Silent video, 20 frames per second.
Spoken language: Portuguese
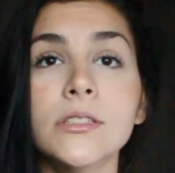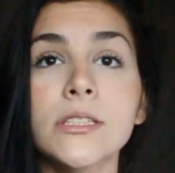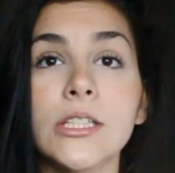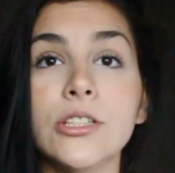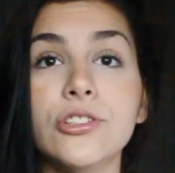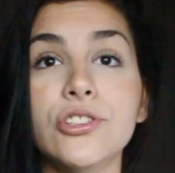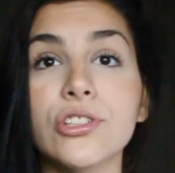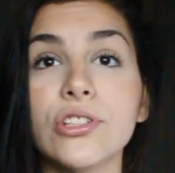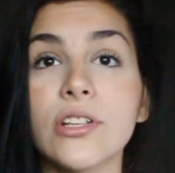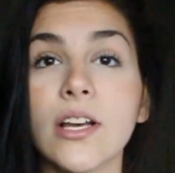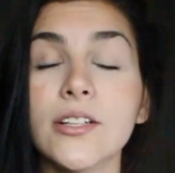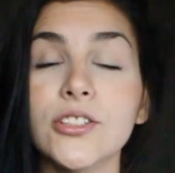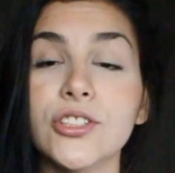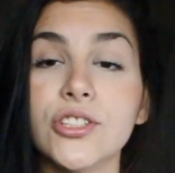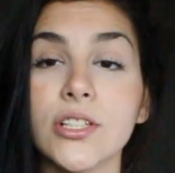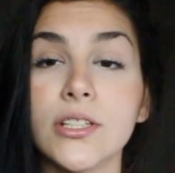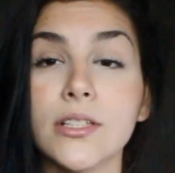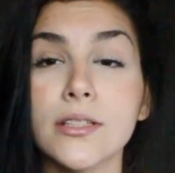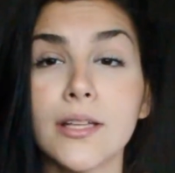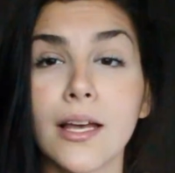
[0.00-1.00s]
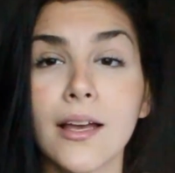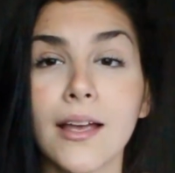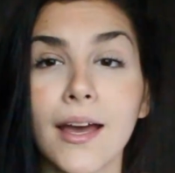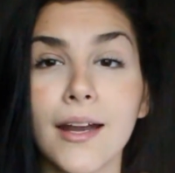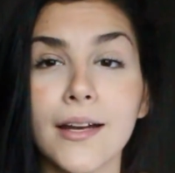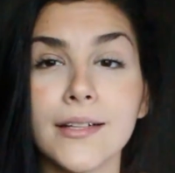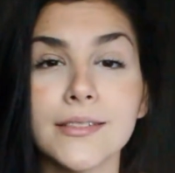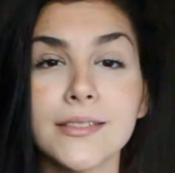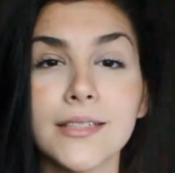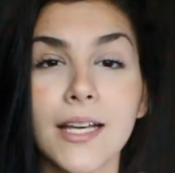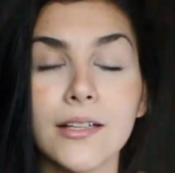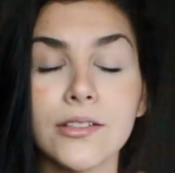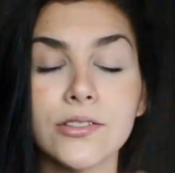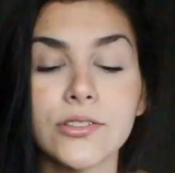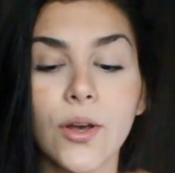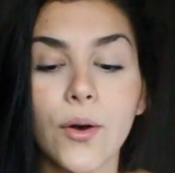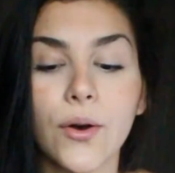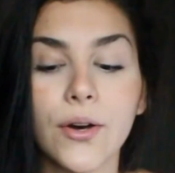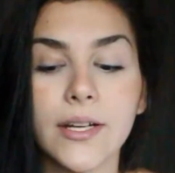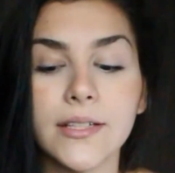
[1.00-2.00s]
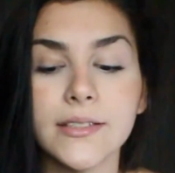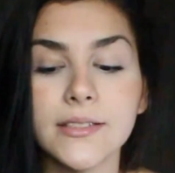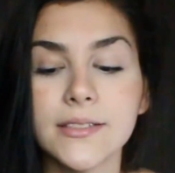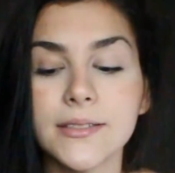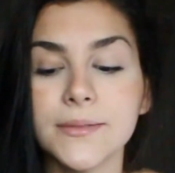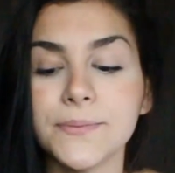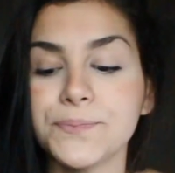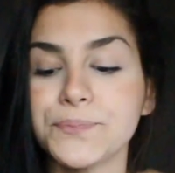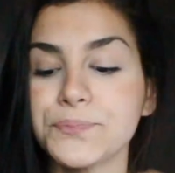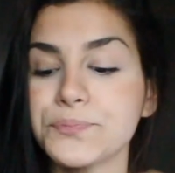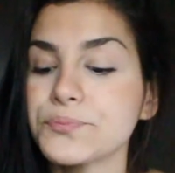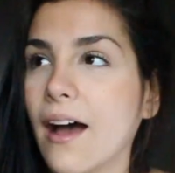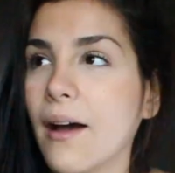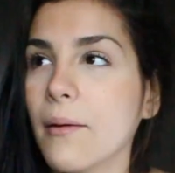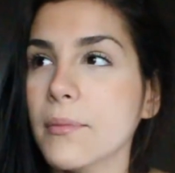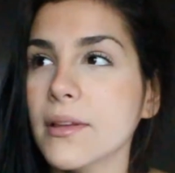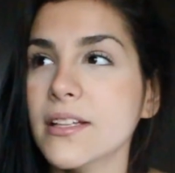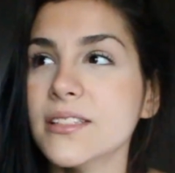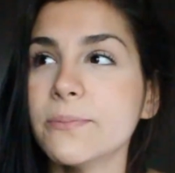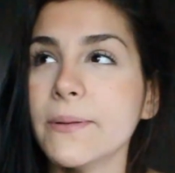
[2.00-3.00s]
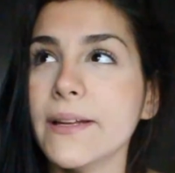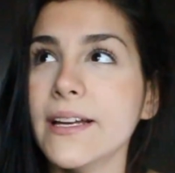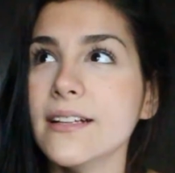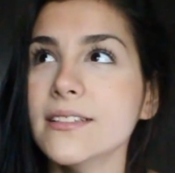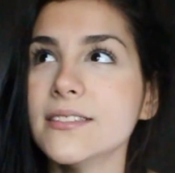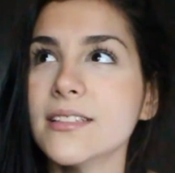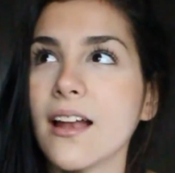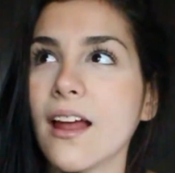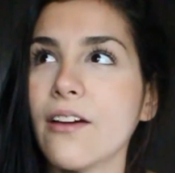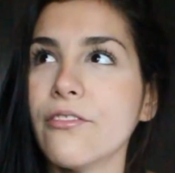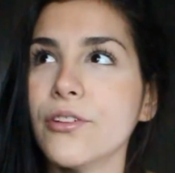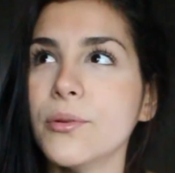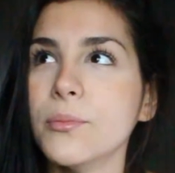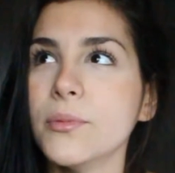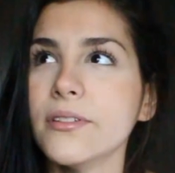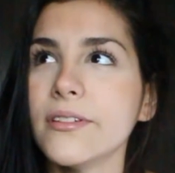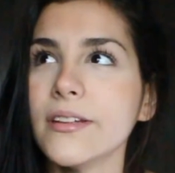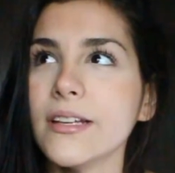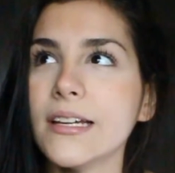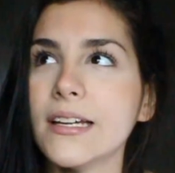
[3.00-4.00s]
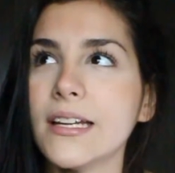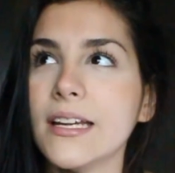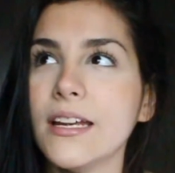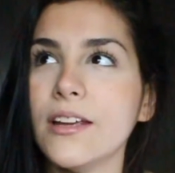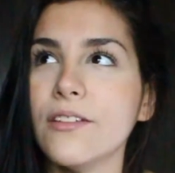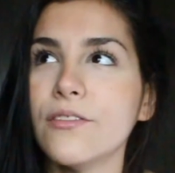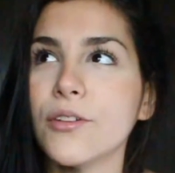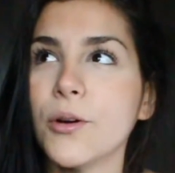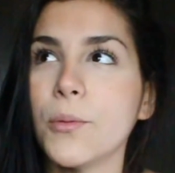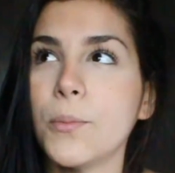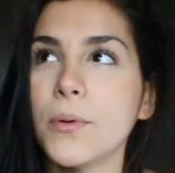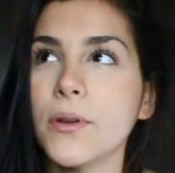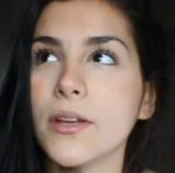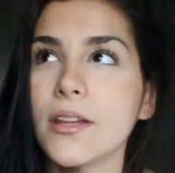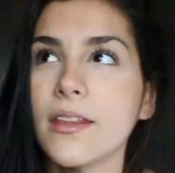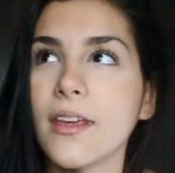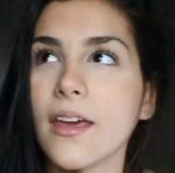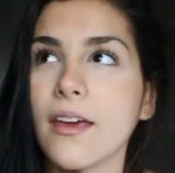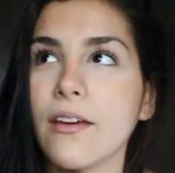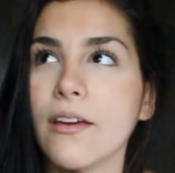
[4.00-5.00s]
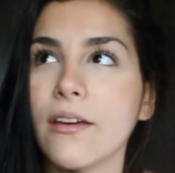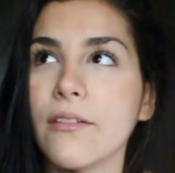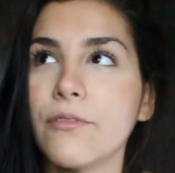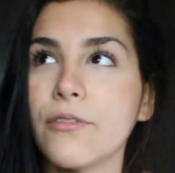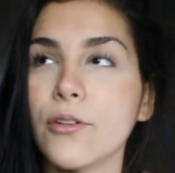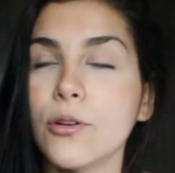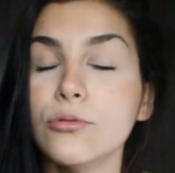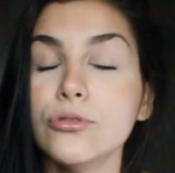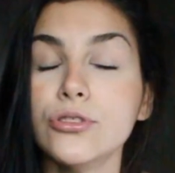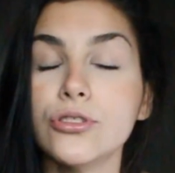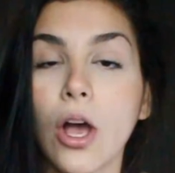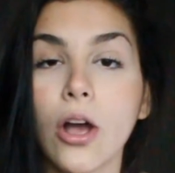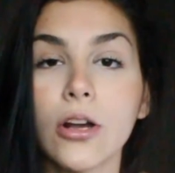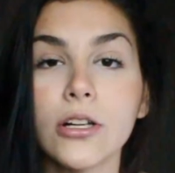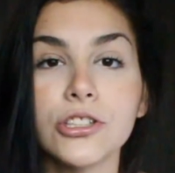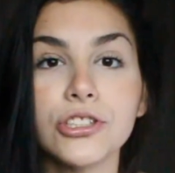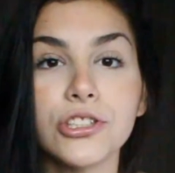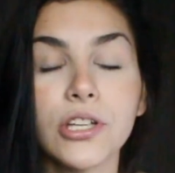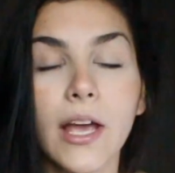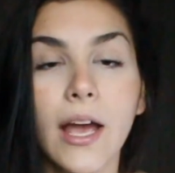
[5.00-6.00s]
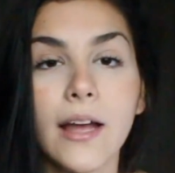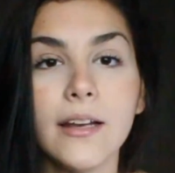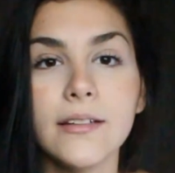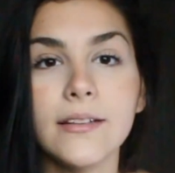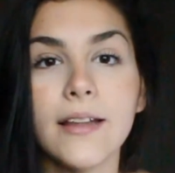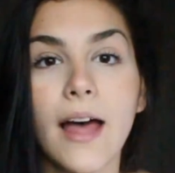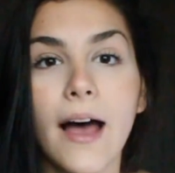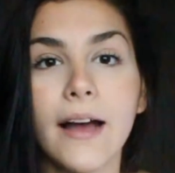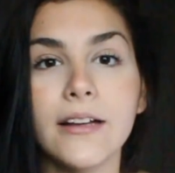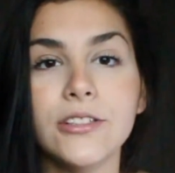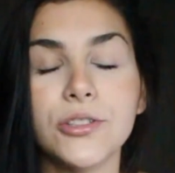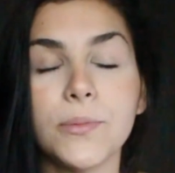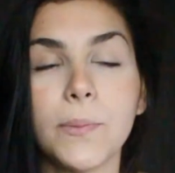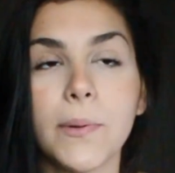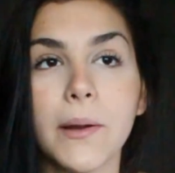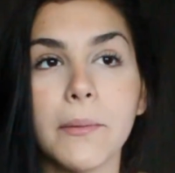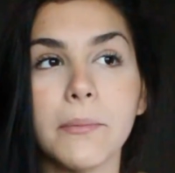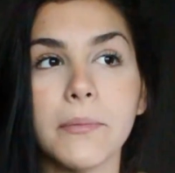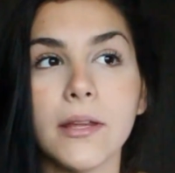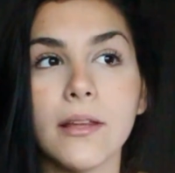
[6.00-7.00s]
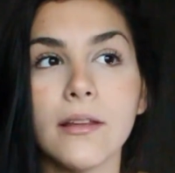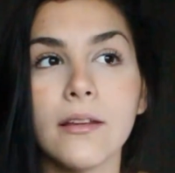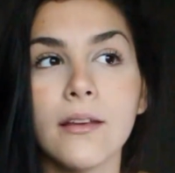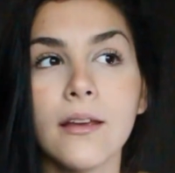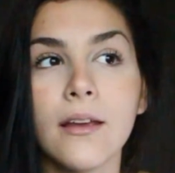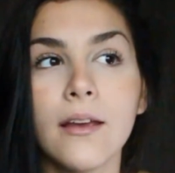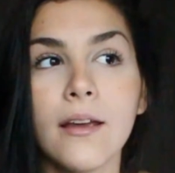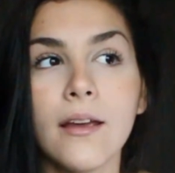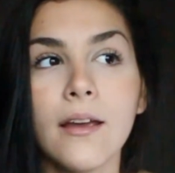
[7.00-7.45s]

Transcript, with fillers: e tinha janta que era seis horas. A minha experiência lá foi muito incrível porque foi um choque de realidade para mim.